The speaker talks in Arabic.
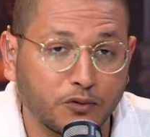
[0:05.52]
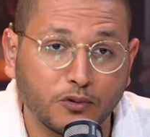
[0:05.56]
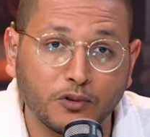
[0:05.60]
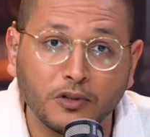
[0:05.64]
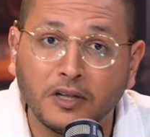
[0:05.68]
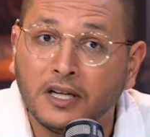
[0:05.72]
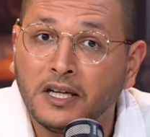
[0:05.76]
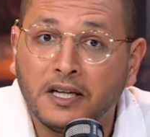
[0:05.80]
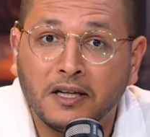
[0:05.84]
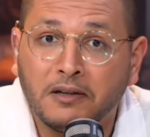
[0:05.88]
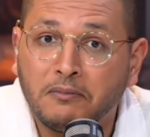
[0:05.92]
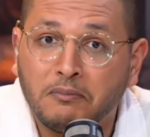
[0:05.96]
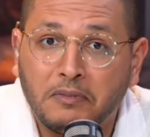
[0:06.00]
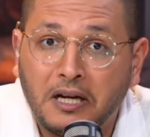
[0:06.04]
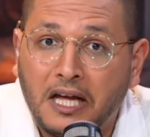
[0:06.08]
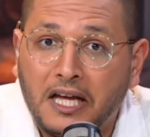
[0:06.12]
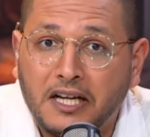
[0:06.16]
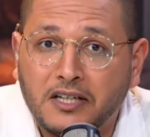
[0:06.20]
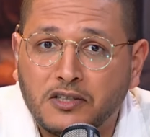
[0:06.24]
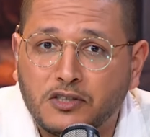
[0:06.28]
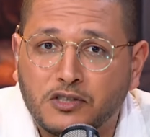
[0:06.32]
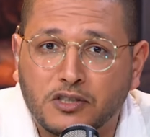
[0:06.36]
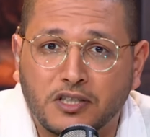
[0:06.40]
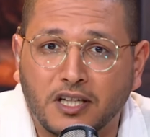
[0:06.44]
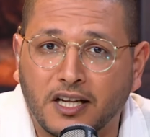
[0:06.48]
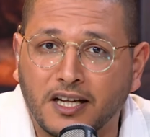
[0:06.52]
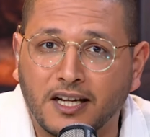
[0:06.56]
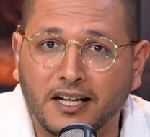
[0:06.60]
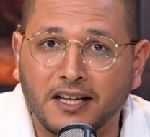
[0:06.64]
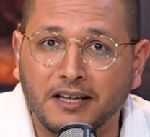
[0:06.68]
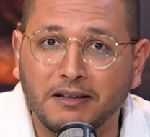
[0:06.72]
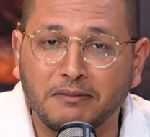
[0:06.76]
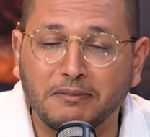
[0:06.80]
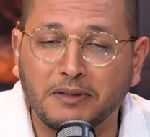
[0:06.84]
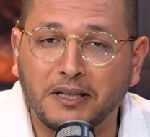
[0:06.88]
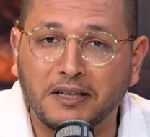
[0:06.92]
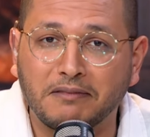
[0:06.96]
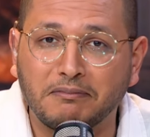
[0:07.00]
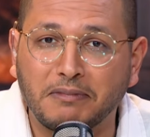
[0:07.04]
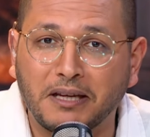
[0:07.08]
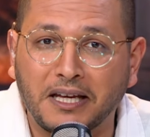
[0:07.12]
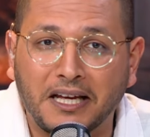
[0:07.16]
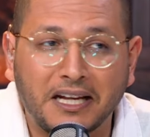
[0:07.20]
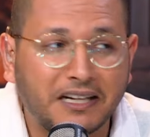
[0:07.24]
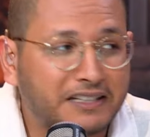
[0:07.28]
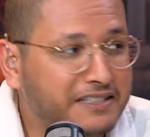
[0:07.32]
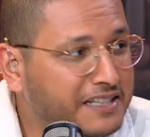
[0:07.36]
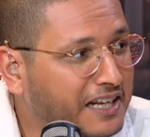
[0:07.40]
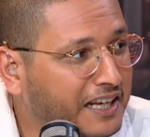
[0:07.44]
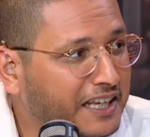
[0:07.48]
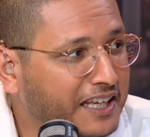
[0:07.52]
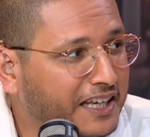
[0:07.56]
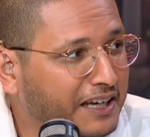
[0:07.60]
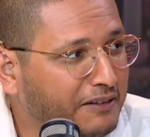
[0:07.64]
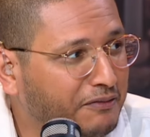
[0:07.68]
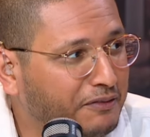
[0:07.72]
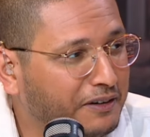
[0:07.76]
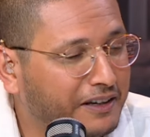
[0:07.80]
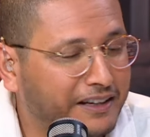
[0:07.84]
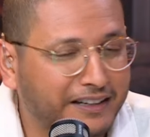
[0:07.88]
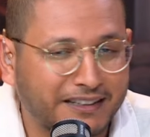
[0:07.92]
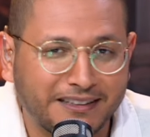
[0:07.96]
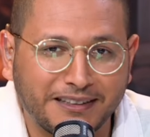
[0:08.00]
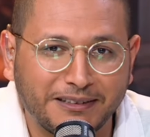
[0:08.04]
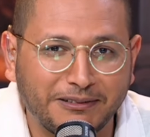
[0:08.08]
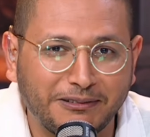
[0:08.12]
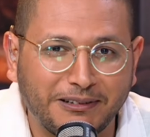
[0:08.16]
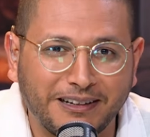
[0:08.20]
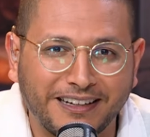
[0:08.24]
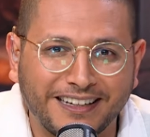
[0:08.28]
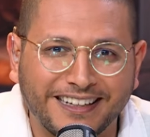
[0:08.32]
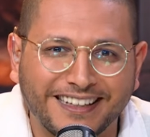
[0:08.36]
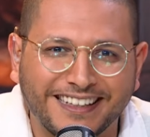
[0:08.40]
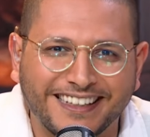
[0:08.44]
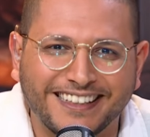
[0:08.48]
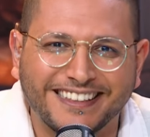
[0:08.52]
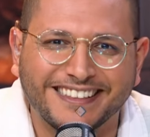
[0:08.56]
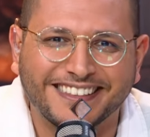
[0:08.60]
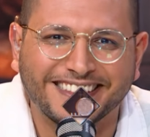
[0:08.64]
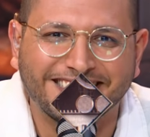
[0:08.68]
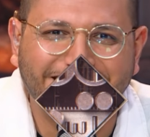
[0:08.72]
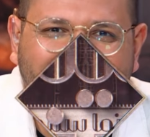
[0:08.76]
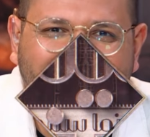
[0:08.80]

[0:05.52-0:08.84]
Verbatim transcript: مزبوط نعرفش انا ما هل صحيح فكرتي ولا